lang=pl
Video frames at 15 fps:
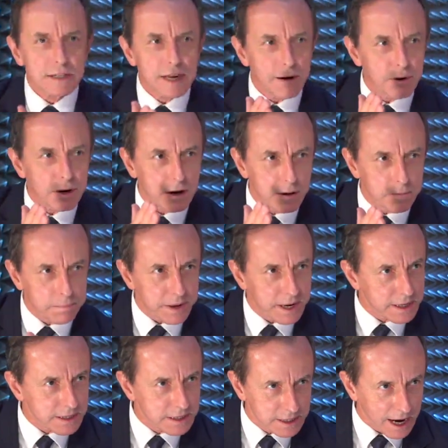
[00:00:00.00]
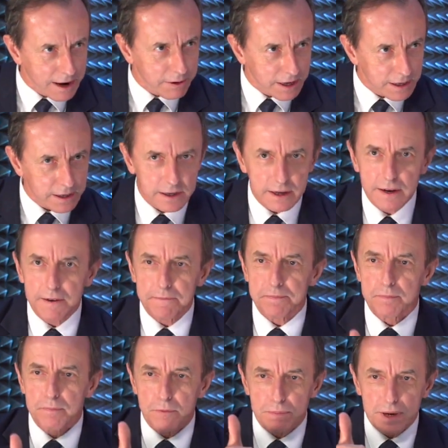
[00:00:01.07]
cały kompleks działań.
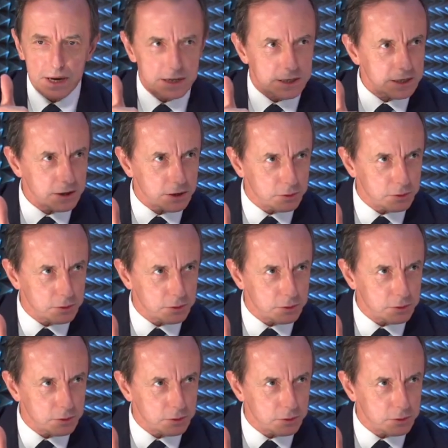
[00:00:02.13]
Po pierwsze,